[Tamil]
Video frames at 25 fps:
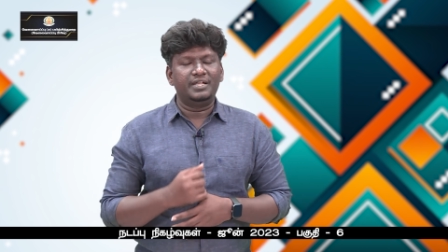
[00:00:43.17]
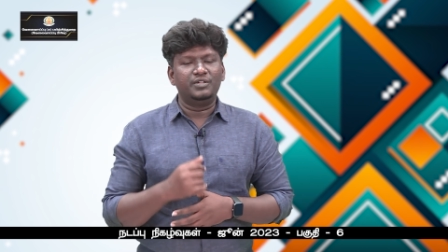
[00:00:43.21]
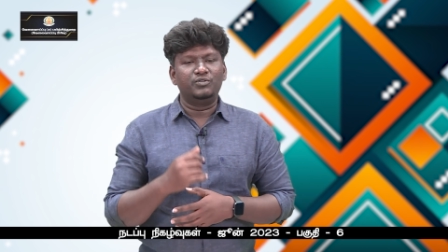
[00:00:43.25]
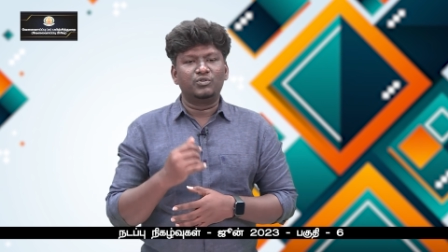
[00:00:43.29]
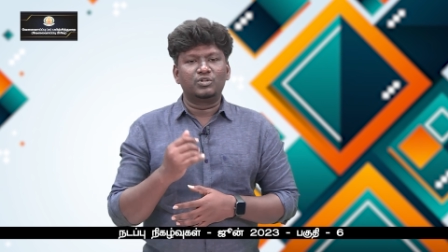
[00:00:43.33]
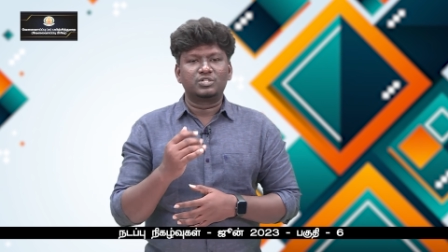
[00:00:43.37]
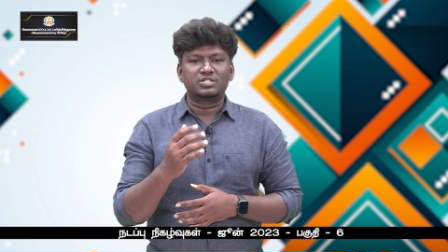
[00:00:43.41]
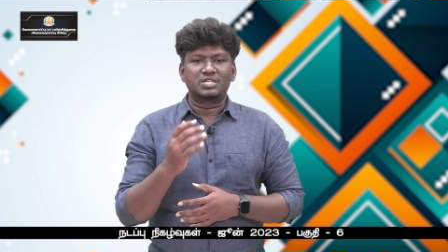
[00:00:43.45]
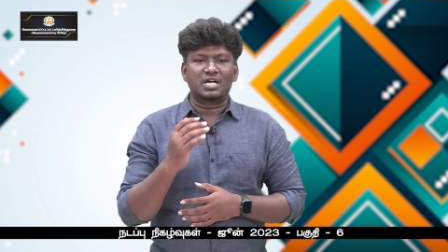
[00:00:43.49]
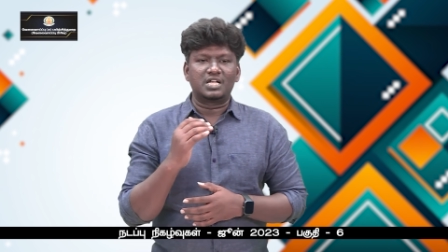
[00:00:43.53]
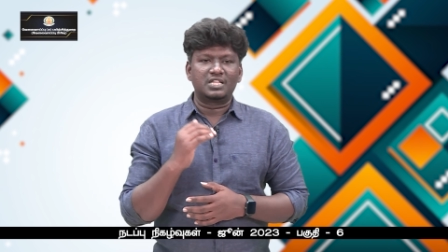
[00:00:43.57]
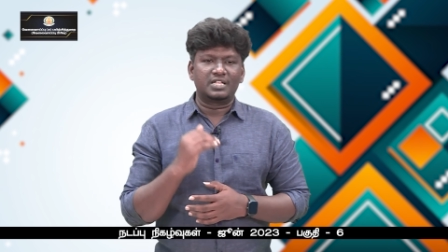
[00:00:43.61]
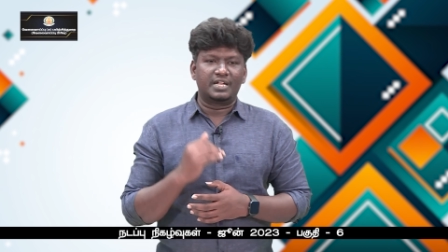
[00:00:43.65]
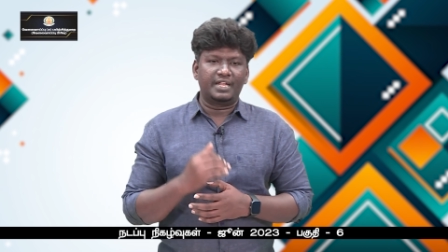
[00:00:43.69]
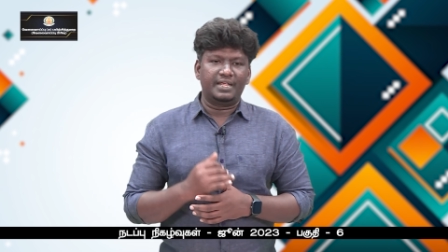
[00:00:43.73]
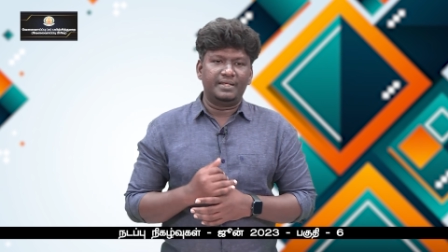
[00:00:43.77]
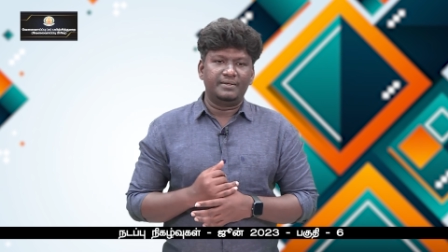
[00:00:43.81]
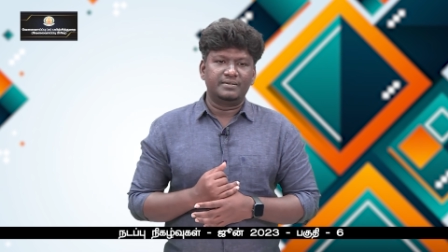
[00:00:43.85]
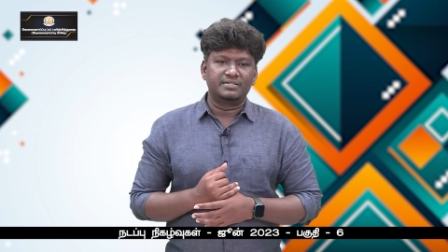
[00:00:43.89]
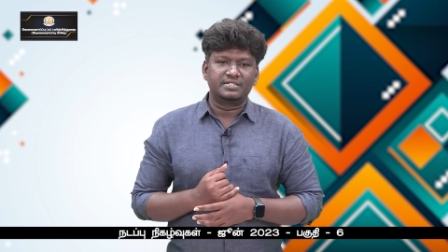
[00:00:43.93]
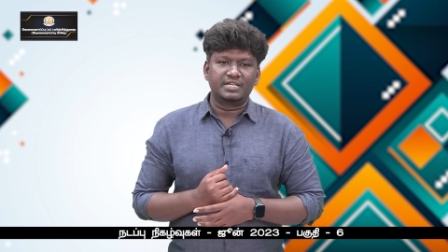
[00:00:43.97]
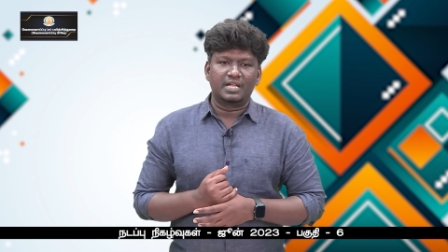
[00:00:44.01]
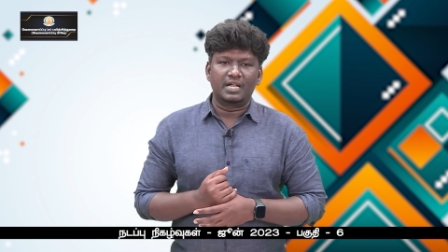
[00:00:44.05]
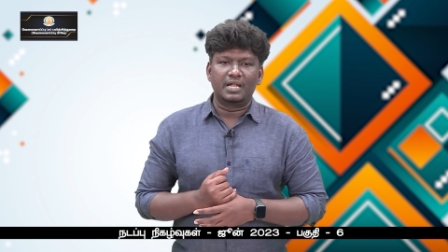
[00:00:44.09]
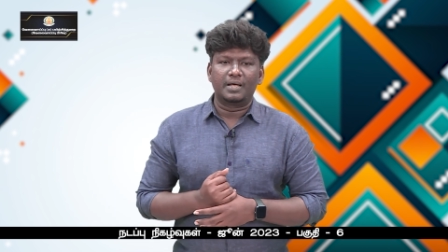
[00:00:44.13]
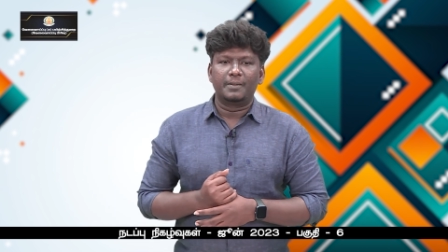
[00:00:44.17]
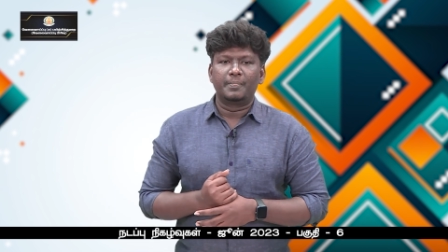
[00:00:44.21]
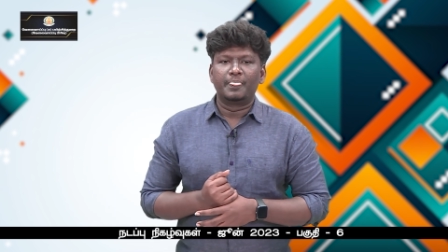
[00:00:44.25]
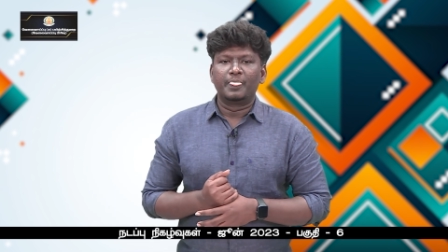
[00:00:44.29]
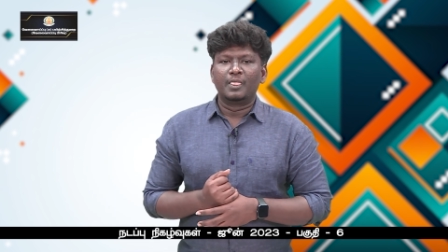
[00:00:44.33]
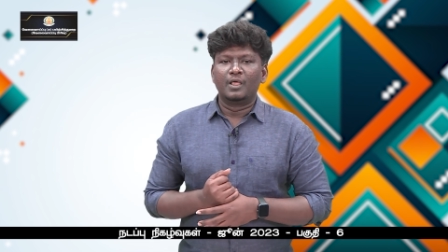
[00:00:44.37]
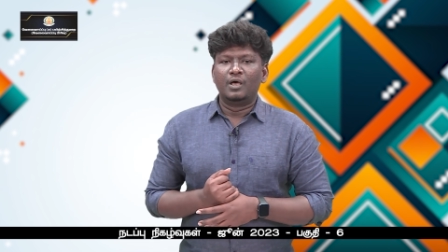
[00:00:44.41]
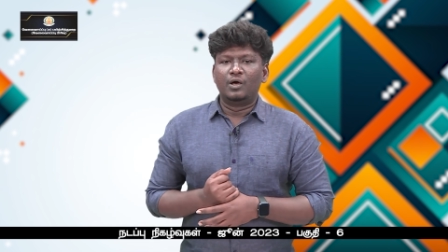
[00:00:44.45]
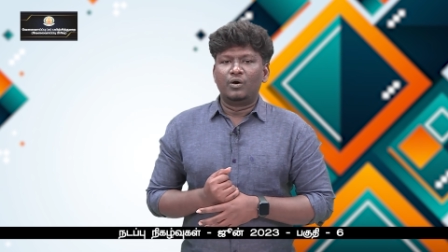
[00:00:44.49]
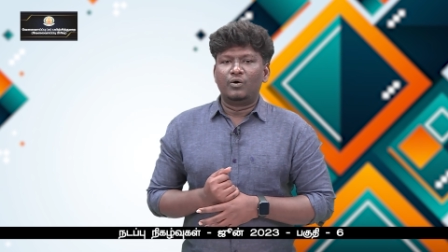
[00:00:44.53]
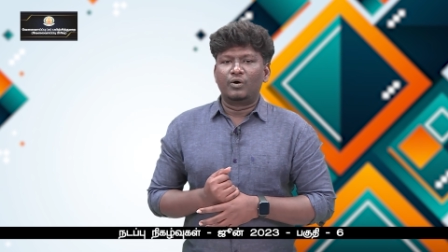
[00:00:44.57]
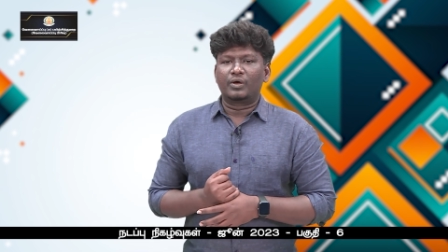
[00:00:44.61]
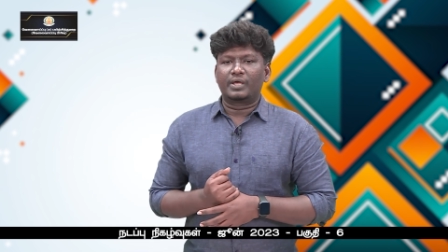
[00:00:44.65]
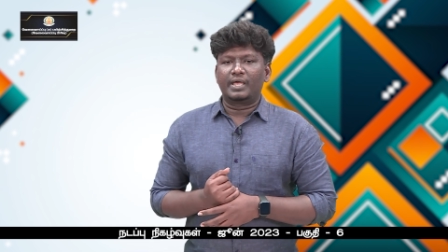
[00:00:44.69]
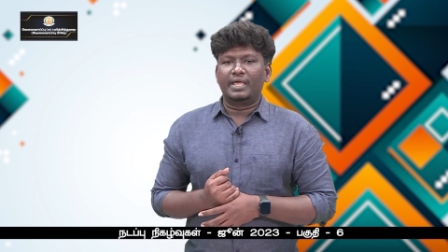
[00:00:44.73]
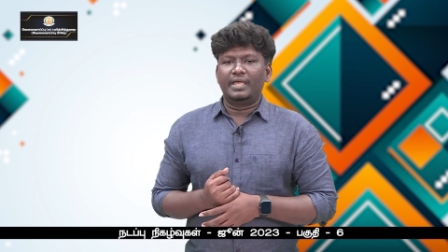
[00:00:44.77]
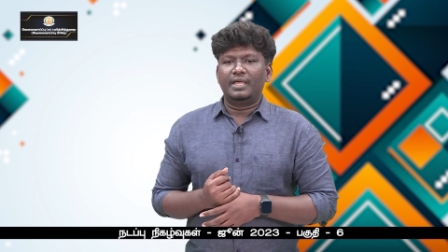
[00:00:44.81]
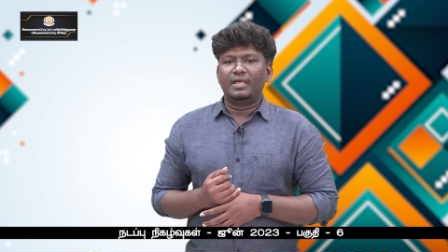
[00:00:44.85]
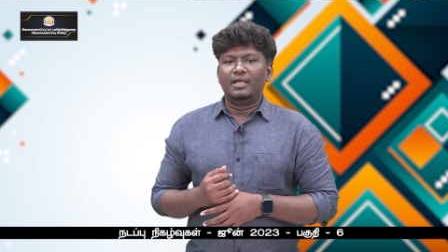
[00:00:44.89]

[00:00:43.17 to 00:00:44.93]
இது ஒரு சாதனை சரிங்களா ஓகே